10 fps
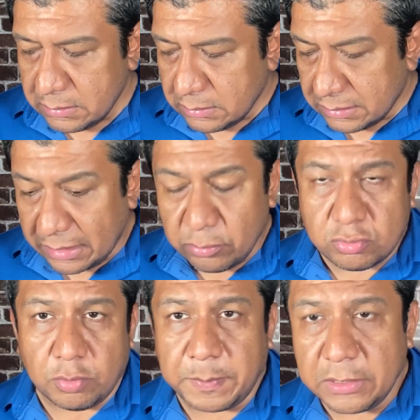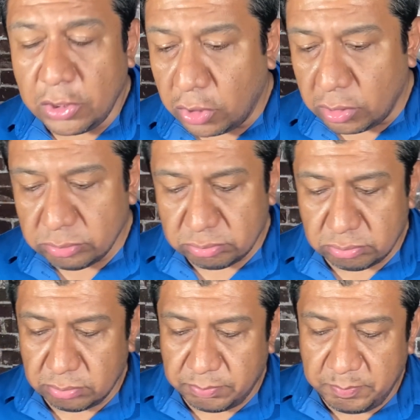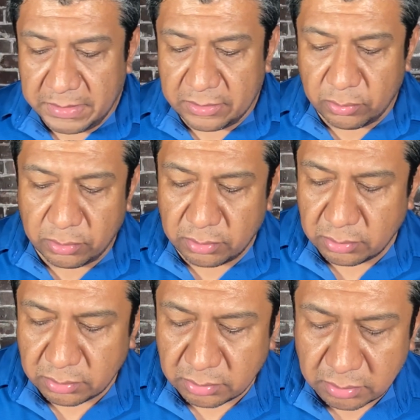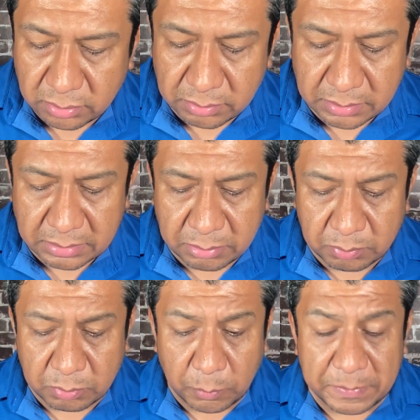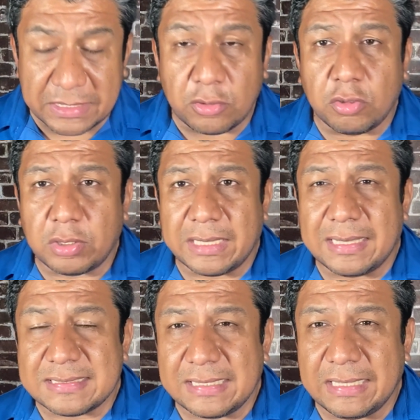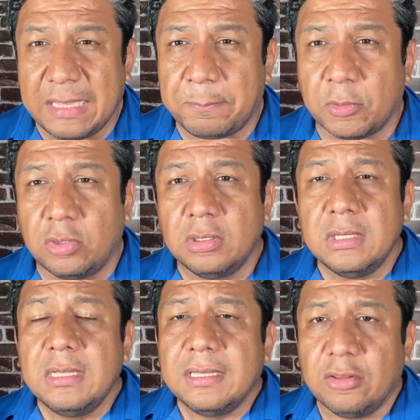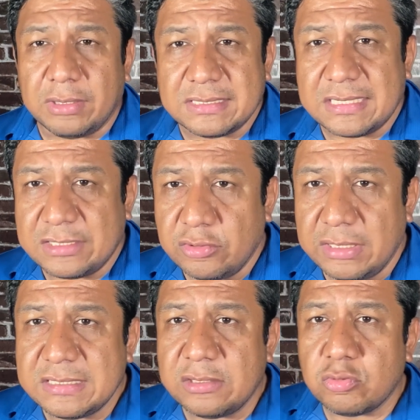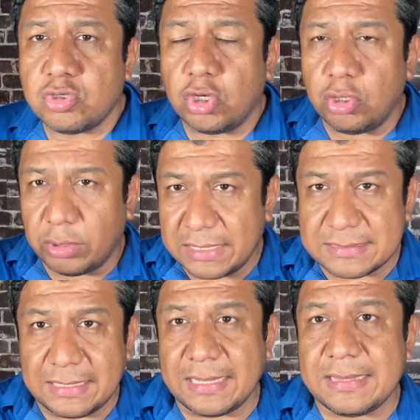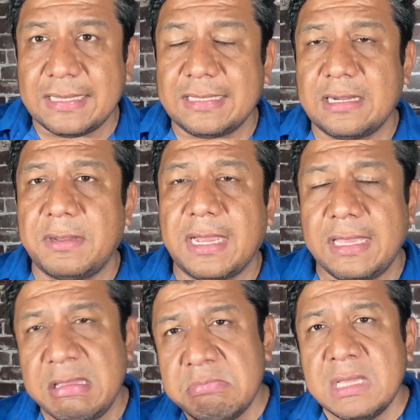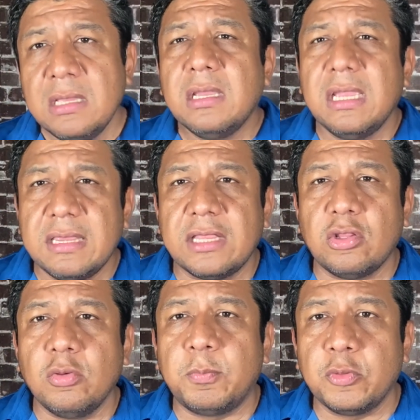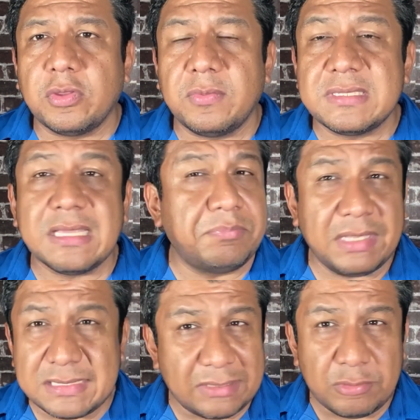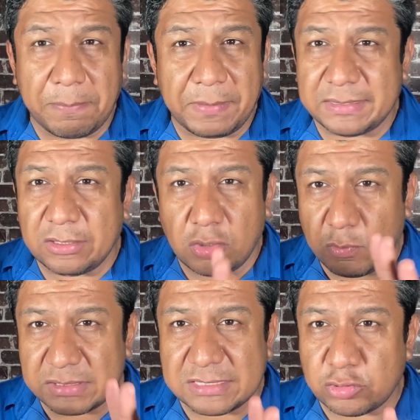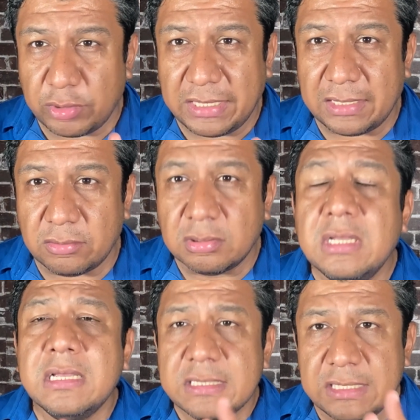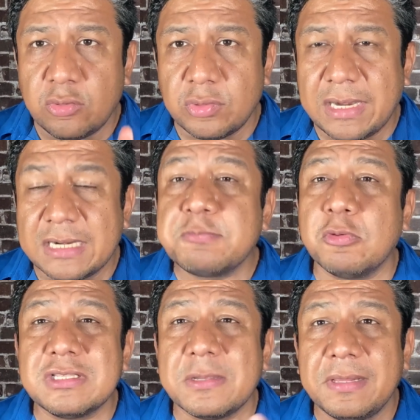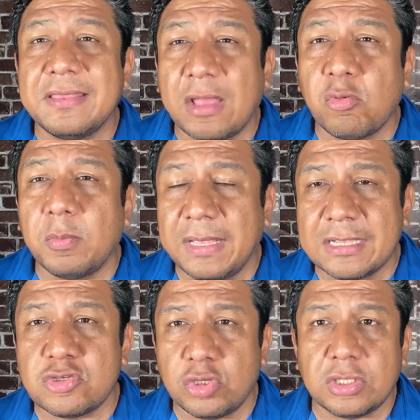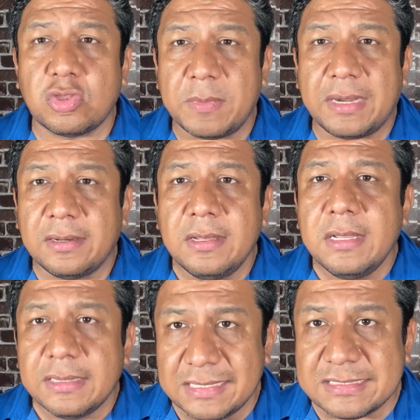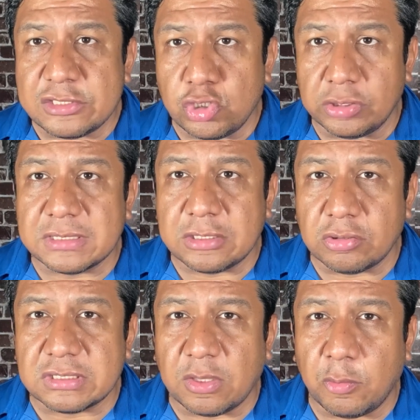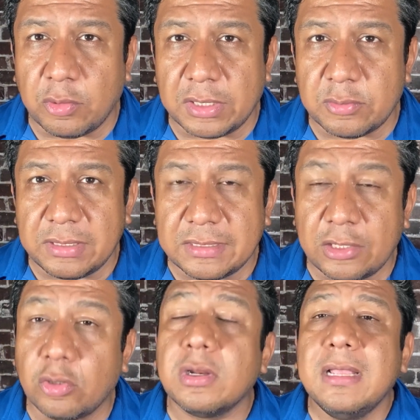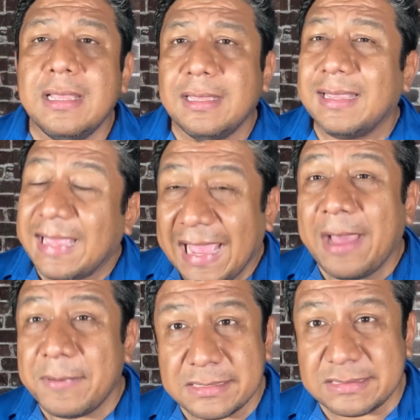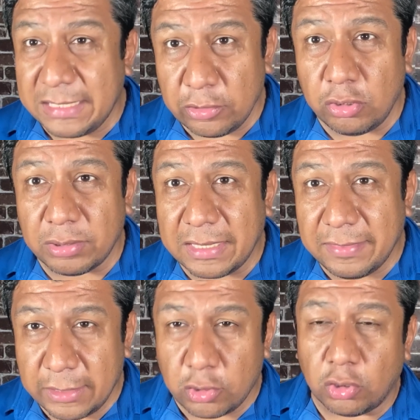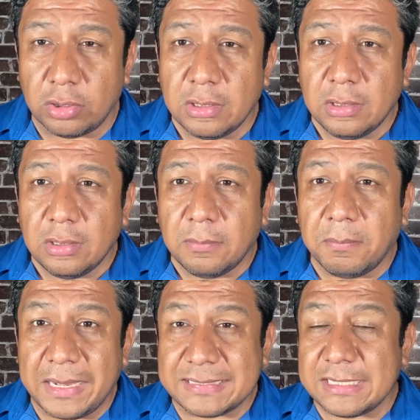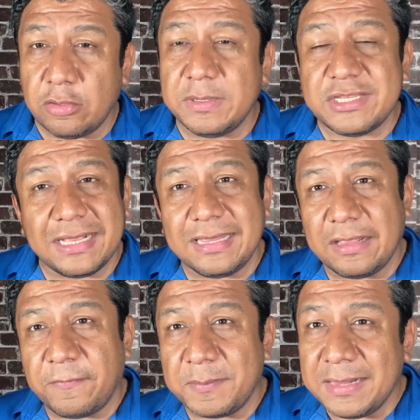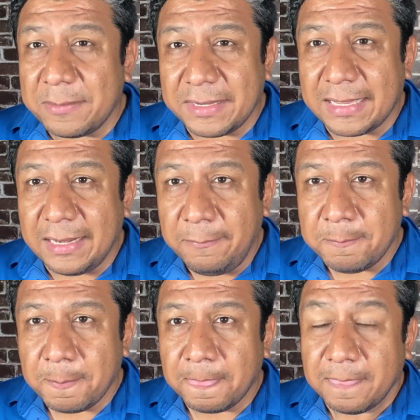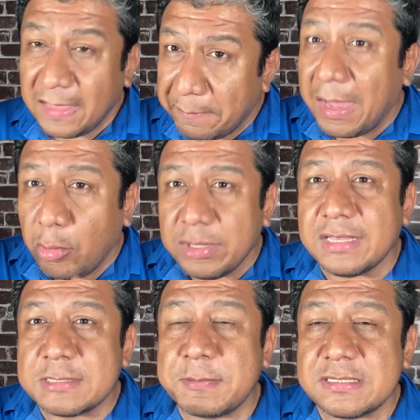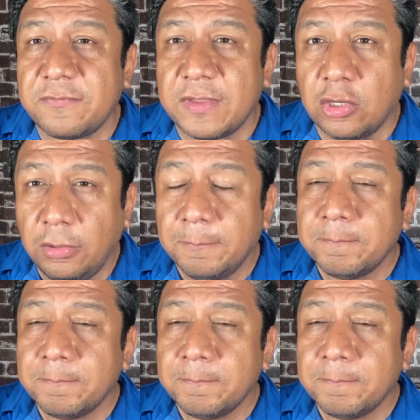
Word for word: dando su opinión, viendo, opinando lo que hace el equipo, lo que está haciendo la institución, lo que hace la gente que trabaja ahí y dándole un punto de vista desde una parte como asesoría, ¿no? Sin una responsabilidad o obligación de tomar decisiones de lo que estaba ocurriendo al interior. ¿Qué habrá sido lo que dijo Marcelo Michel de la familia Vergara, de Amauri en específico,